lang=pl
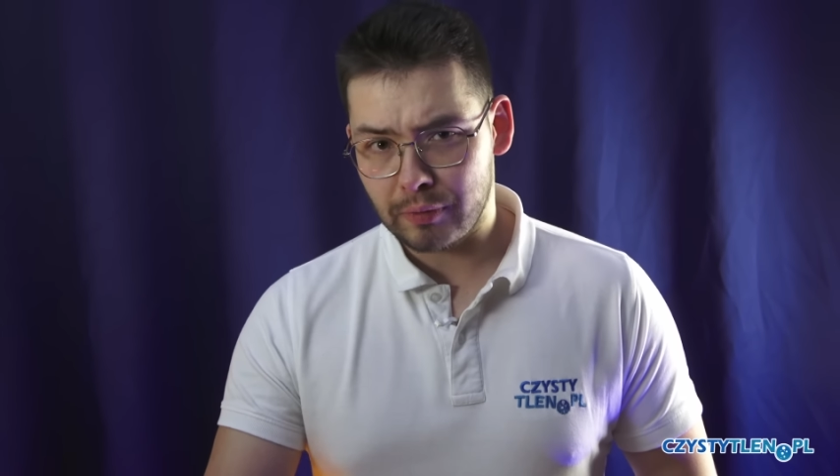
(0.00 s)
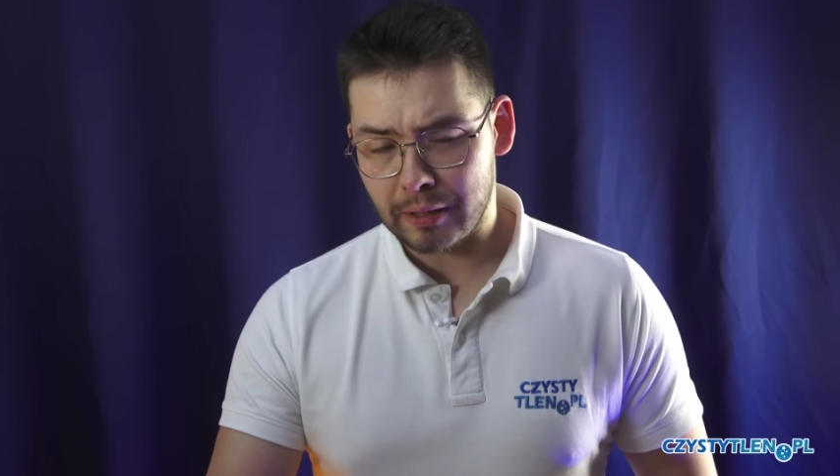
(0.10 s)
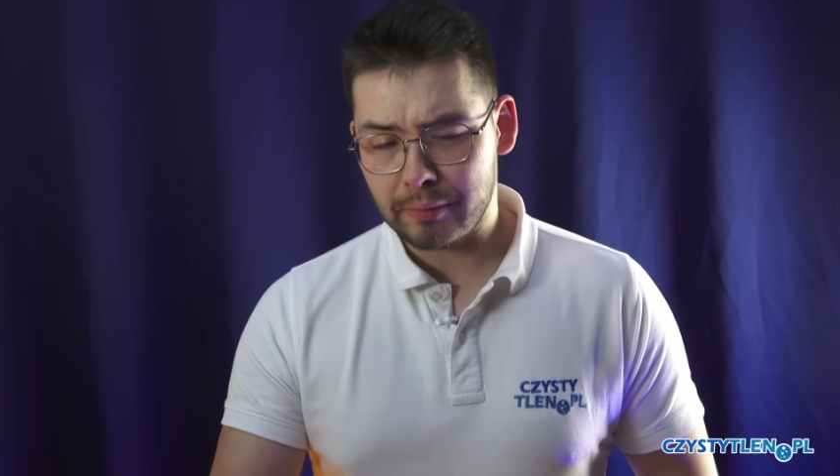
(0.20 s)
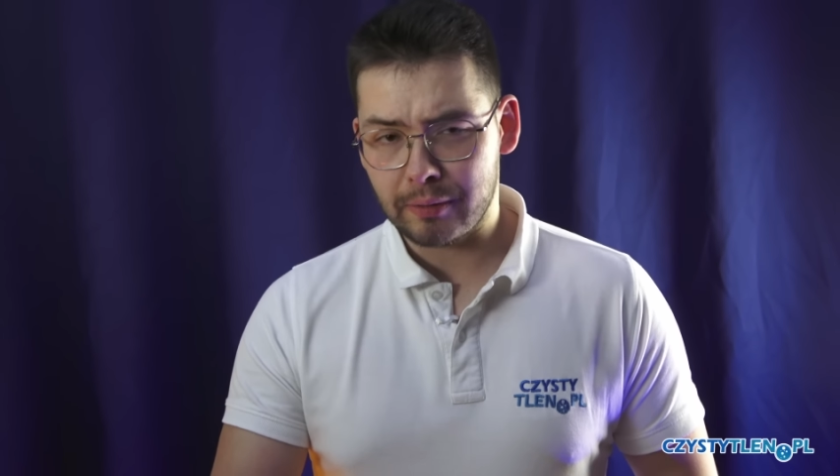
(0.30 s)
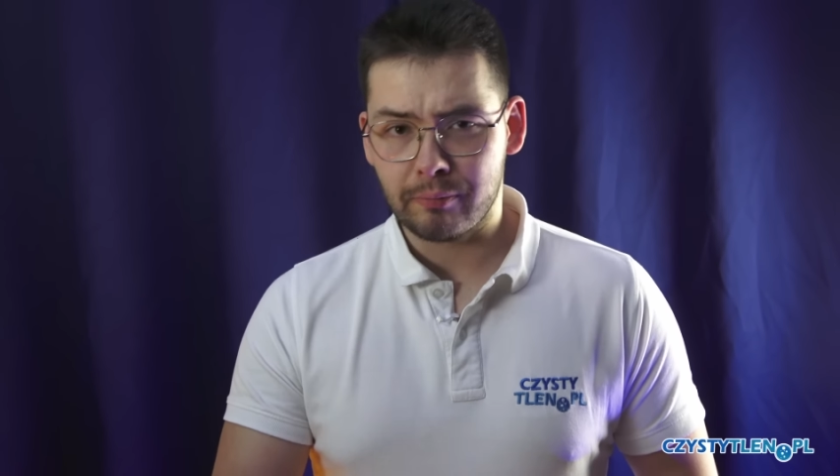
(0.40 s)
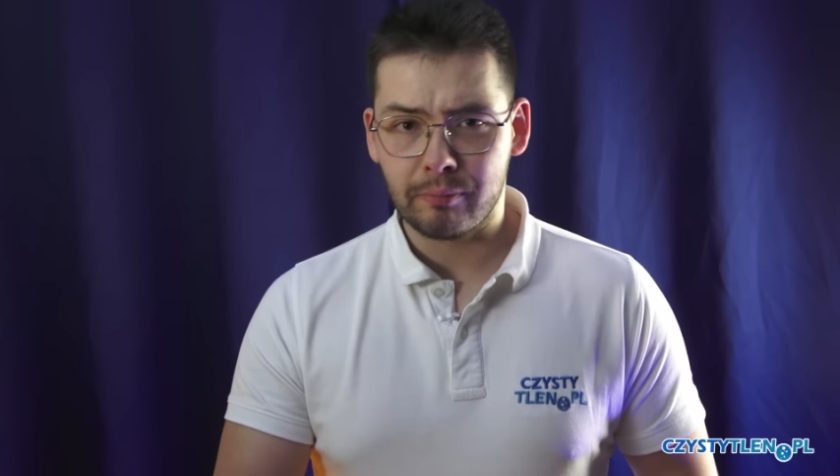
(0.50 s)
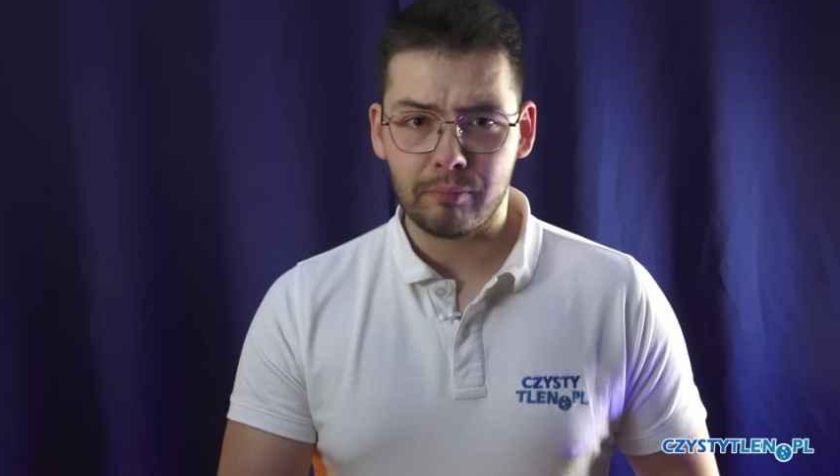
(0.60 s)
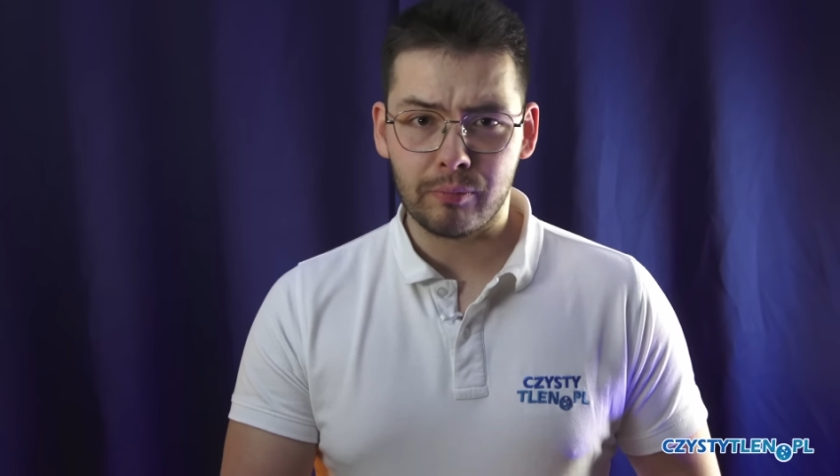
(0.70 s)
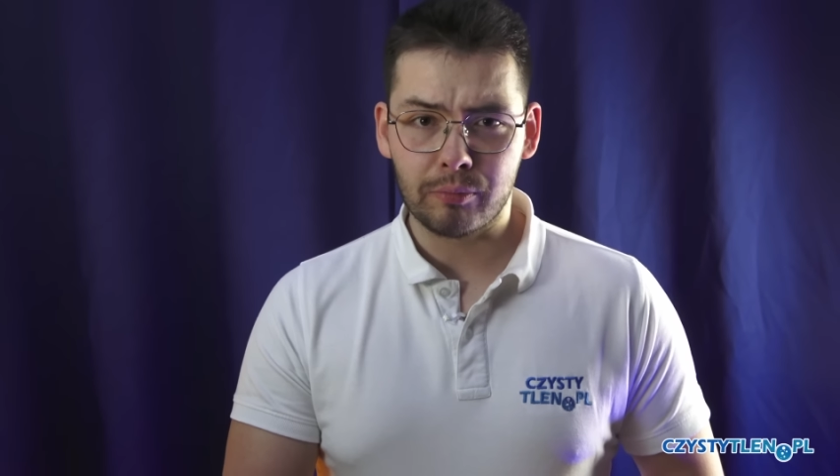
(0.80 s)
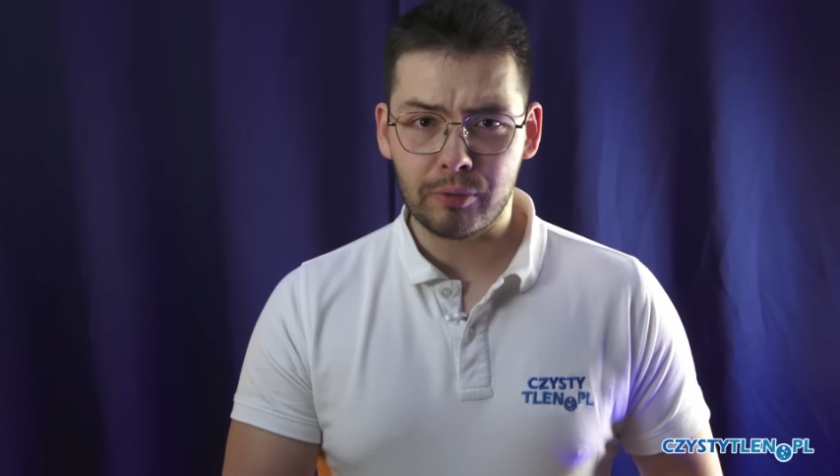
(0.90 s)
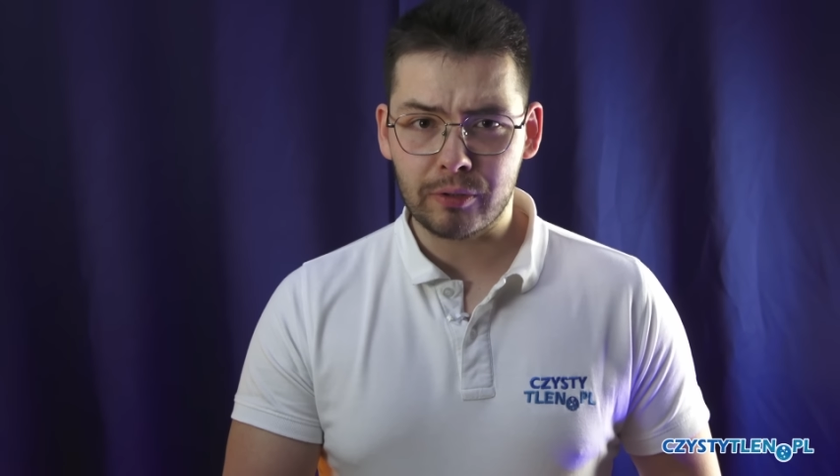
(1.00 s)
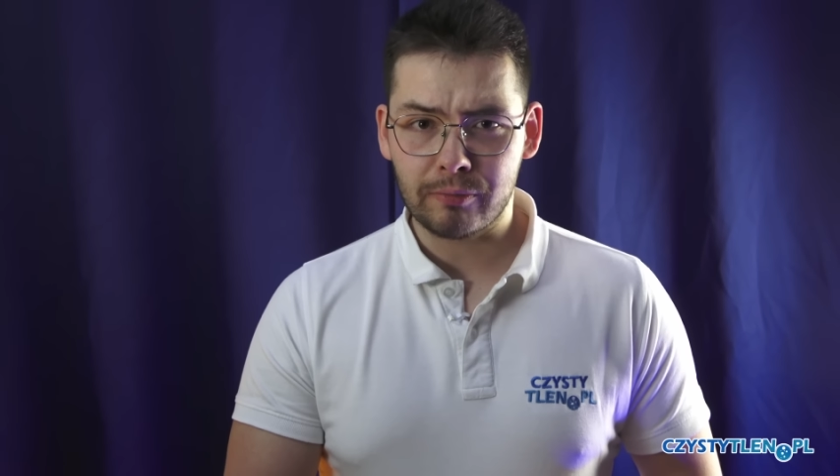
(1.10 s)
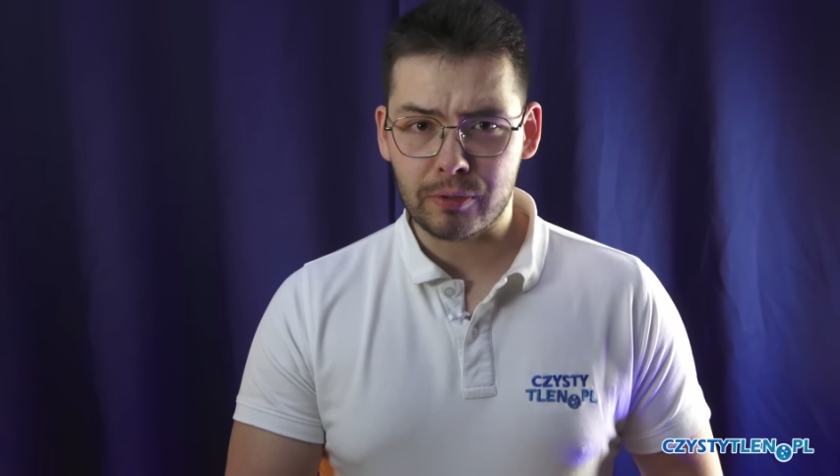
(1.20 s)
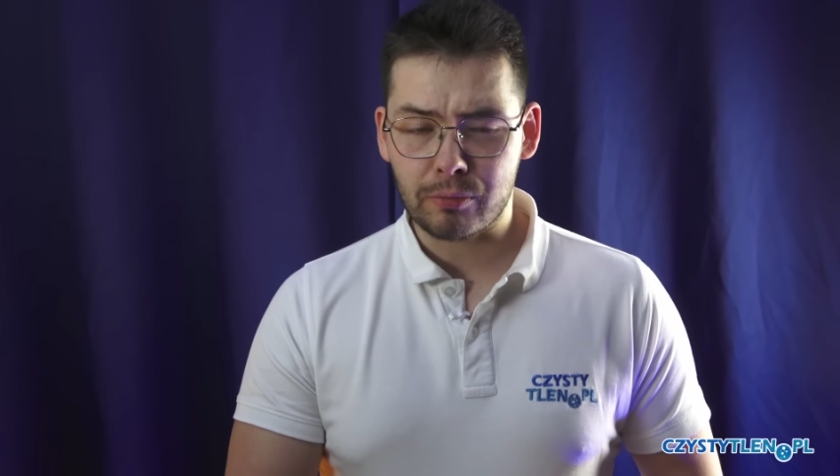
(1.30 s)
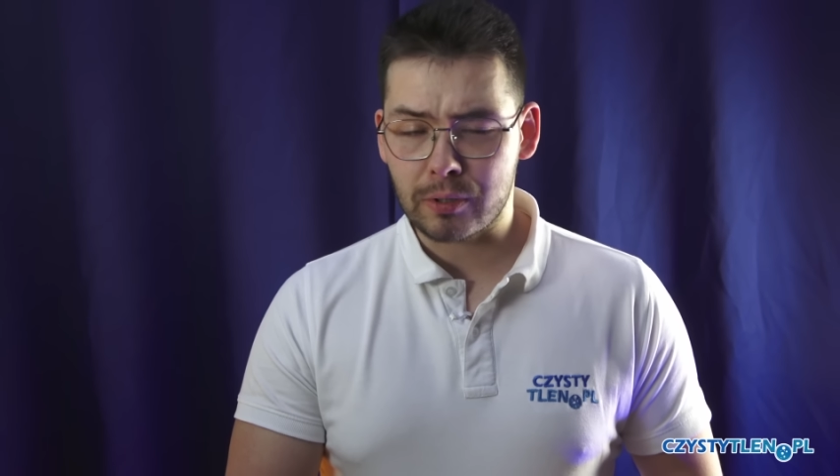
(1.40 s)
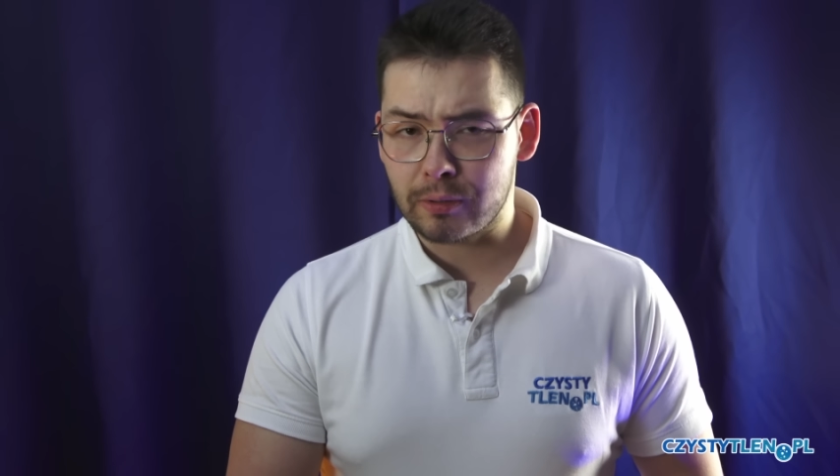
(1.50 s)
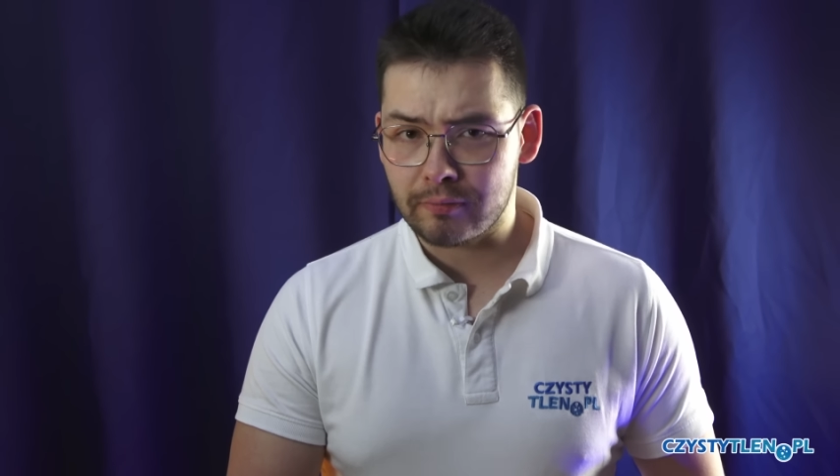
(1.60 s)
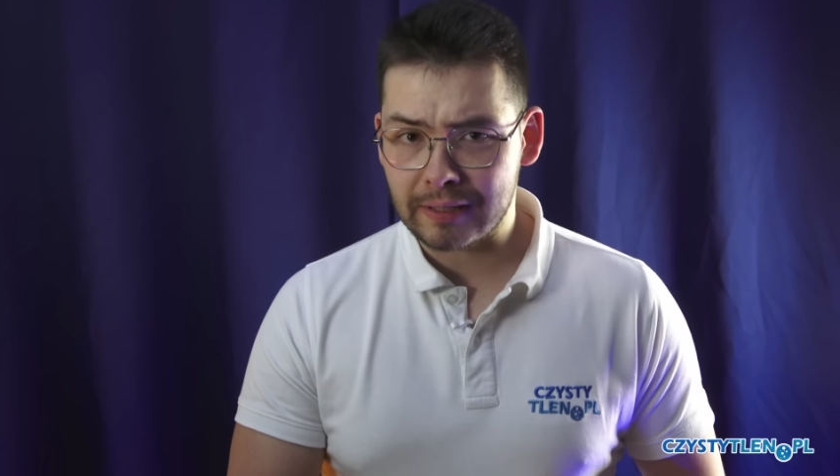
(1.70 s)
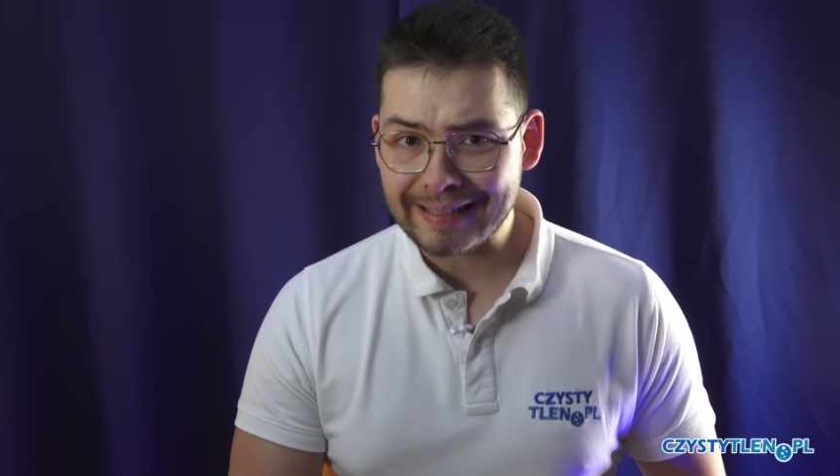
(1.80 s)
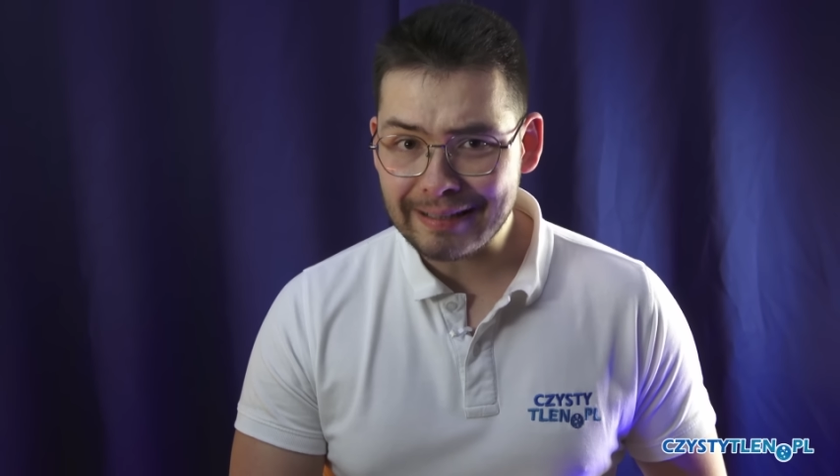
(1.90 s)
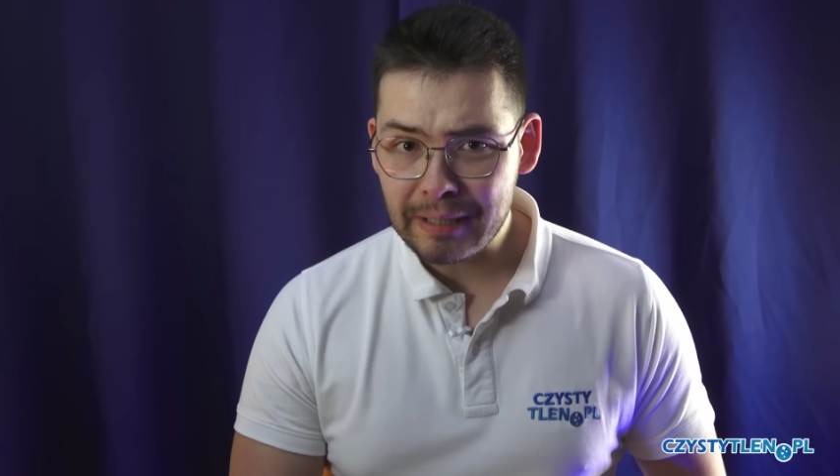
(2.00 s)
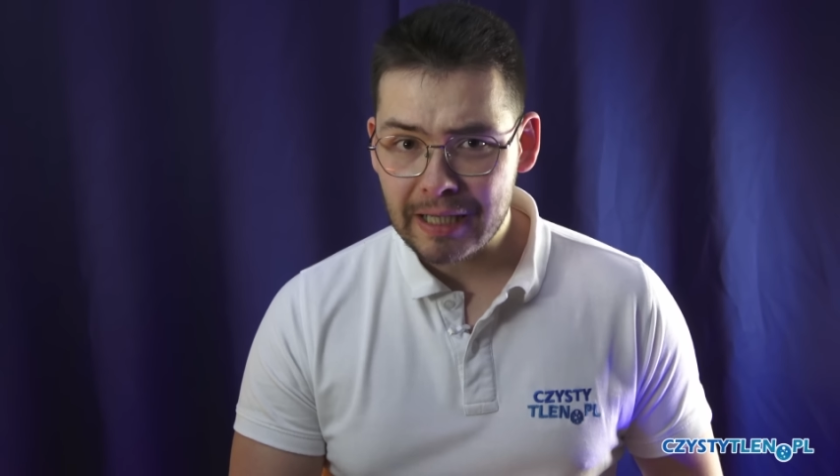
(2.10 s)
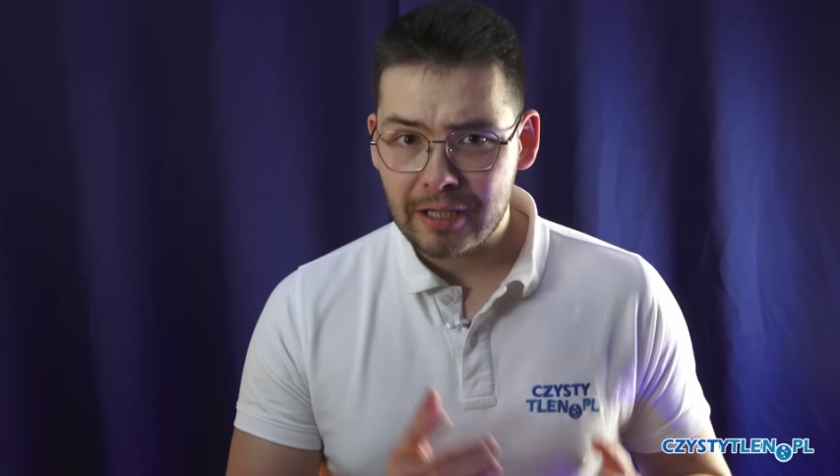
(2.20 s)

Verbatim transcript: jakby mój motyw jest usugerowany tym,